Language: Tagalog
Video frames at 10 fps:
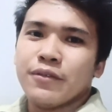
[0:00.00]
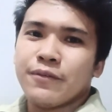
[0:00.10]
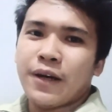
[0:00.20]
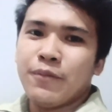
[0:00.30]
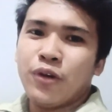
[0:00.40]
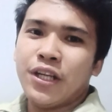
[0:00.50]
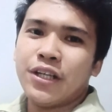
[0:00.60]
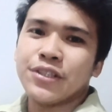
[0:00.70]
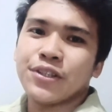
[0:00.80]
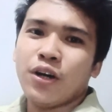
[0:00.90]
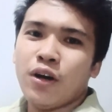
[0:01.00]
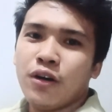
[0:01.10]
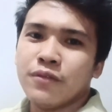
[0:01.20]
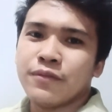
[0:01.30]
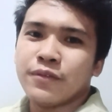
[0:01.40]
5 winners
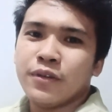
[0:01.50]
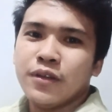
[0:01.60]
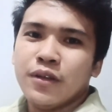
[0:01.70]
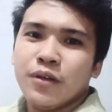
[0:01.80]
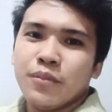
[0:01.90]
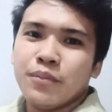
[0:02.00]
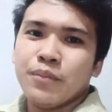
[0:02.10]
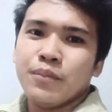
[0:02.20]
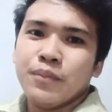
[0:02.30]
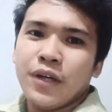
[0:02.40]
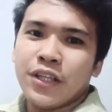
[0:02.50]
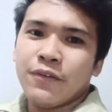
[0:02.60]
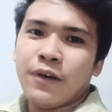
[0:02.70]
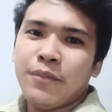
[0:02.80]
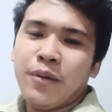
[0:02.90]
of
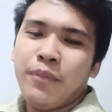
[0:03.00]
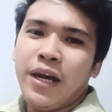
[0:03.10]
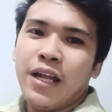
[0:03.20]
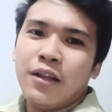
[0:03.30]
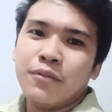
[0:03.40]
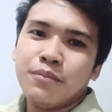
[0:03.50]
85 ml